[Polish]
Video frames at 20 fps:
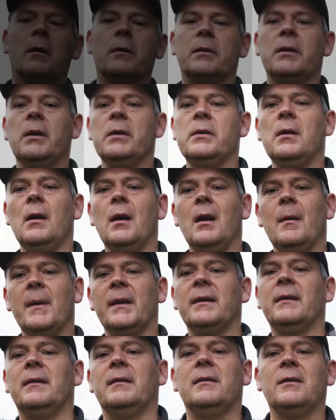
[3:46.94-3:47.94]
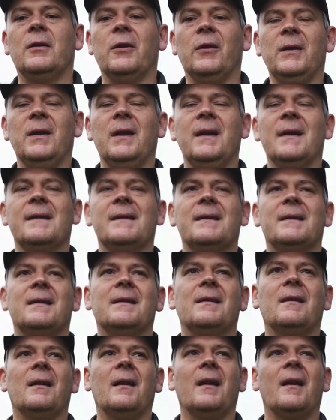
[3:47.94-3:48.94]
Trzeci element to jest
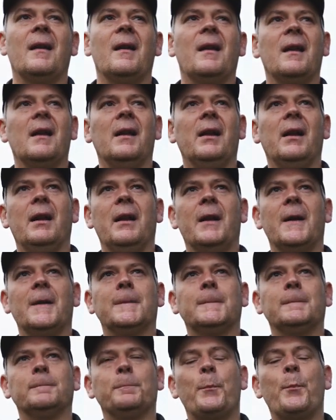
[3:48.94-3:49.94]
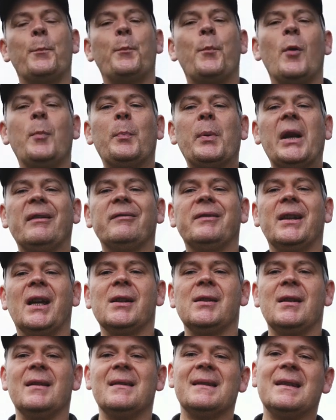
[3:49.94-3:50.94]

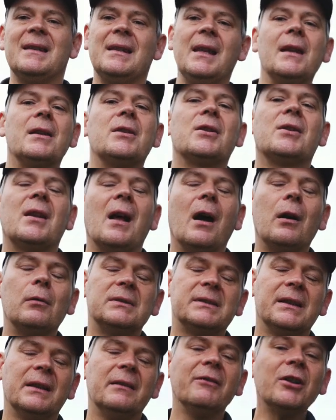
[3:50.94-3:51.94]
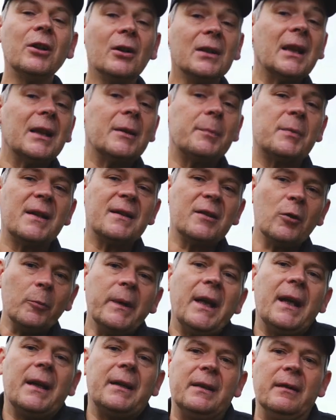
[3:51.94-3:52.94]
poprawianie zniekształceń wykonanych przez
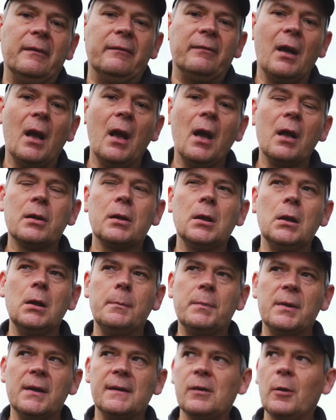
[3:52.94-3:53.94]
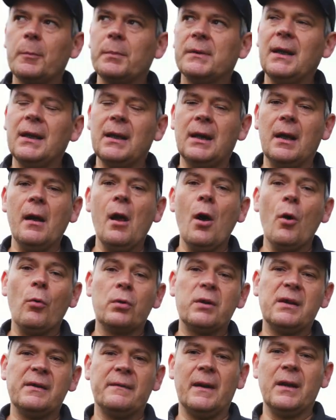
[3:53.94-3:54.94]
obiektyw, czyli przez optykę,
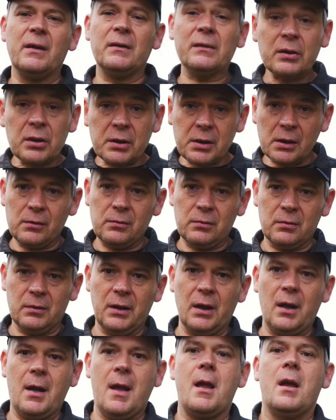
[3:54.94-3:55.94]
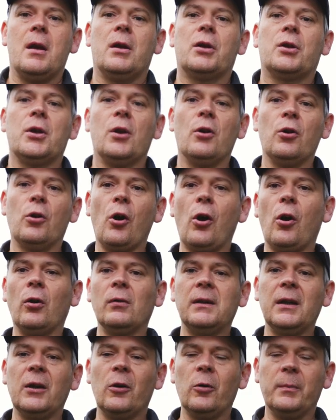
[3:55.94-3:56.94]
używając szczególnie
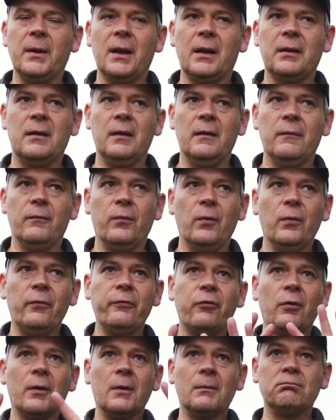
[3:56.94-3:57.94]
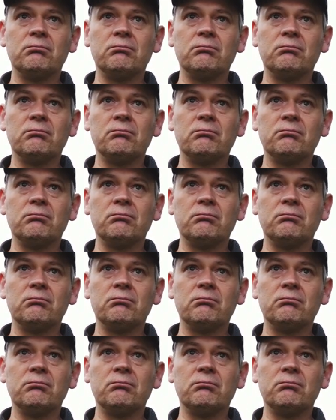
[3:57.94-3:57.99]
szerokokątnych obiektywów.